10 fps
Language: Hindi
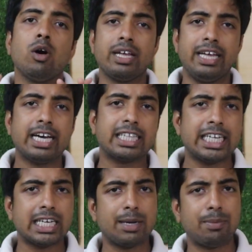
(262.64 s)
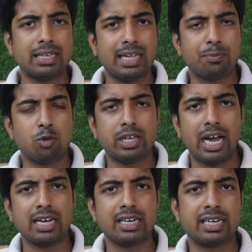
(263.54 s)
और एक दिन के बाद आपको
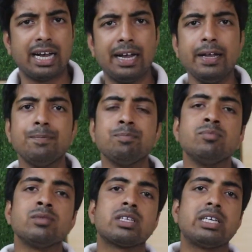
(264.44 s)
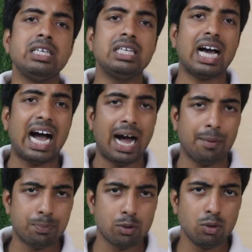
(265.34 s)
क्या करना है कि
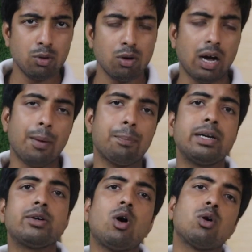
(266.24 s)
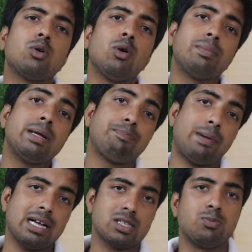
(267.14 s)
आपको अपने डॉग को अपने
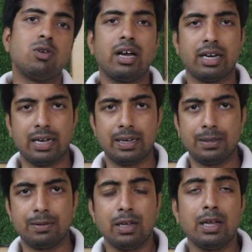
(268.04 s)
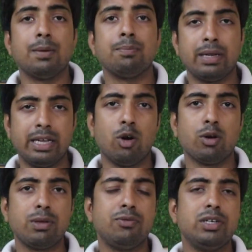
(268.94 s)
पास बुलाना है मैंने
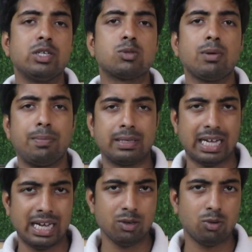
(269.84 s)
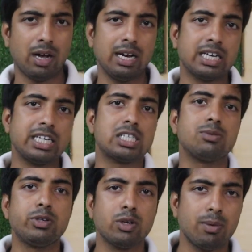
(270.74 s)
और भी वीडियोस में बताया हुआ है लेकिन
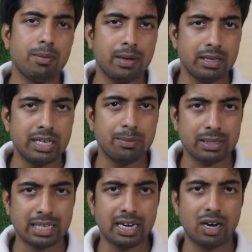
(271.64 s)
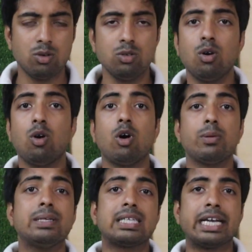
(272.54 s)
इस वीडियो में मैं ये बता रहा हूँ
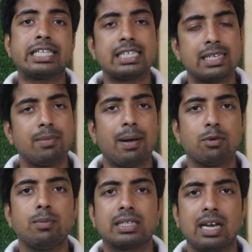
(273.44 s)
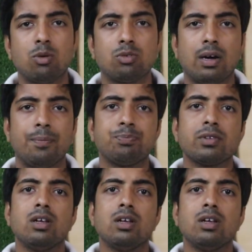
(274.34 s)
और भी सारी चीज़ें मैं आपको बतलाऊँगा